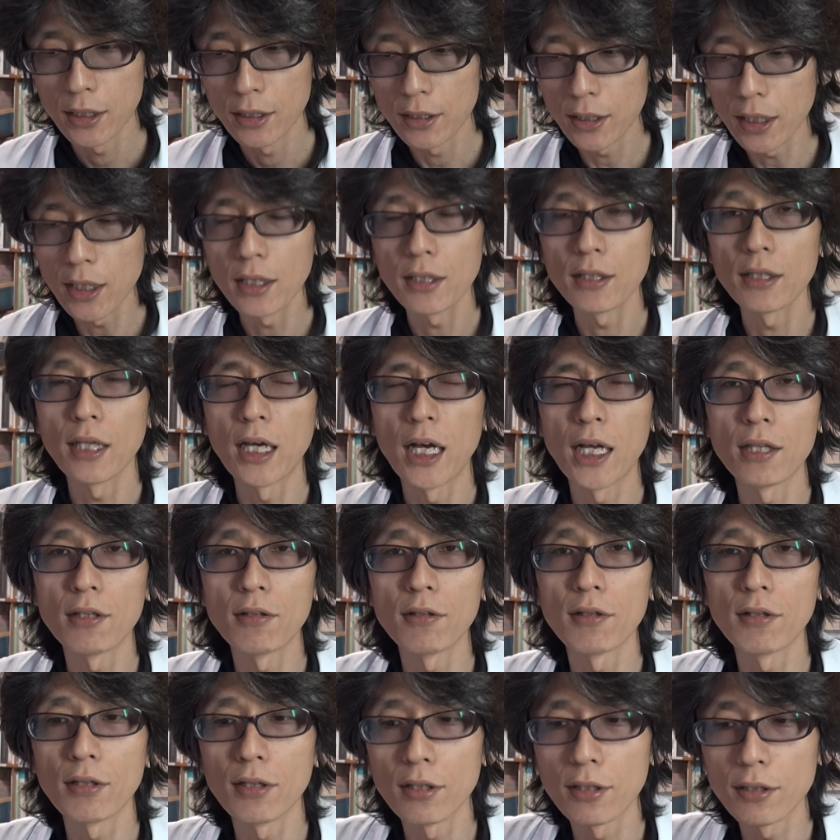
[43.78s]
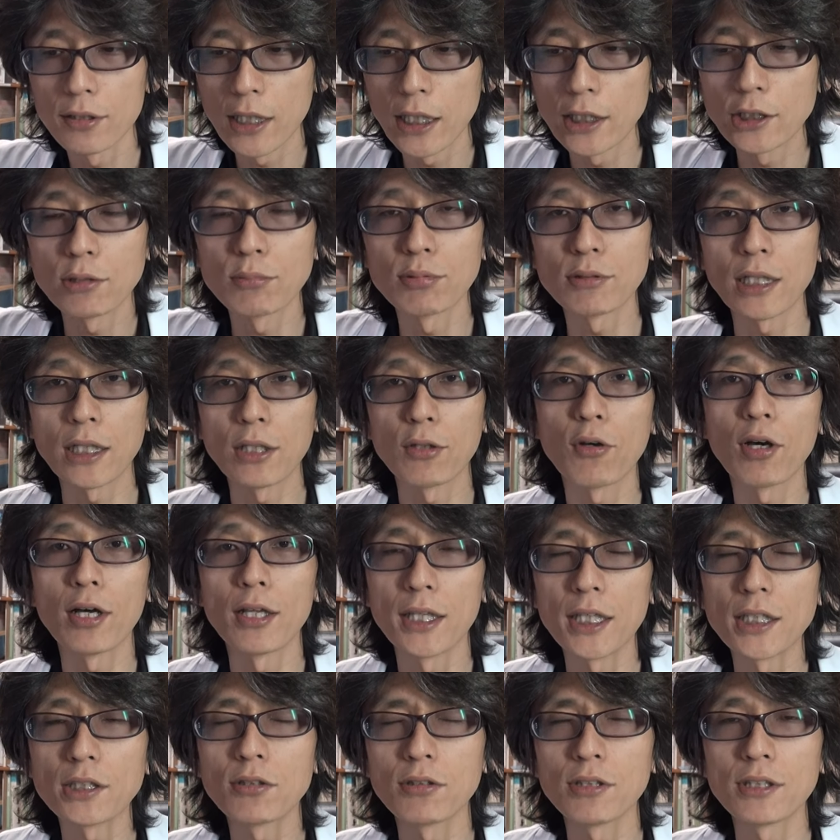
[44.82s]
ね、あの大丈夫かとか
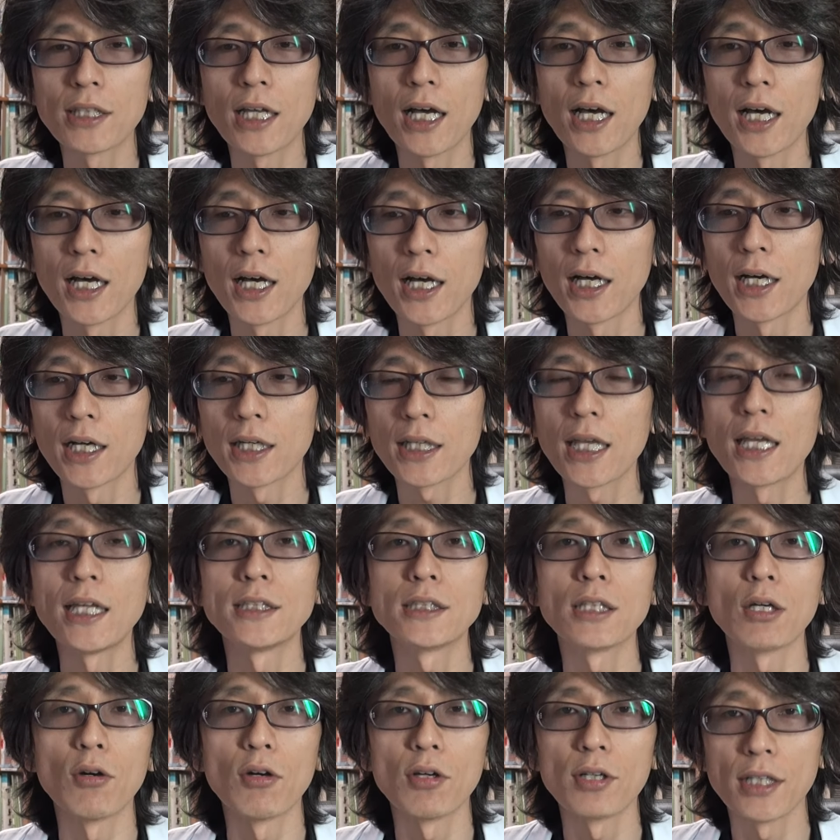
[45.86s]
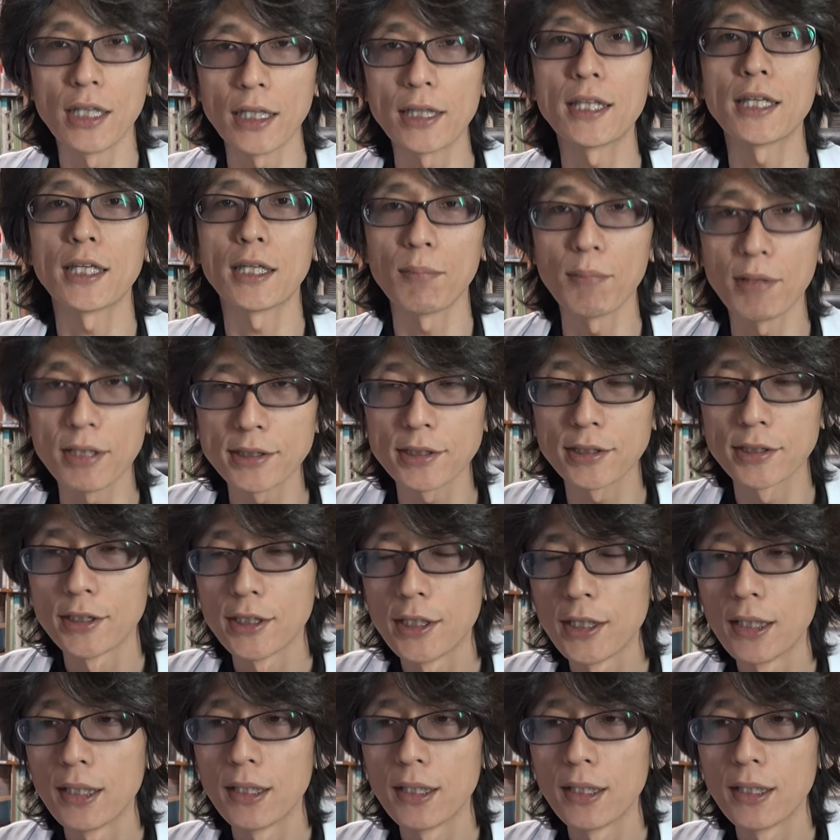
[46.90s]
ね、そういった検査をやってきます。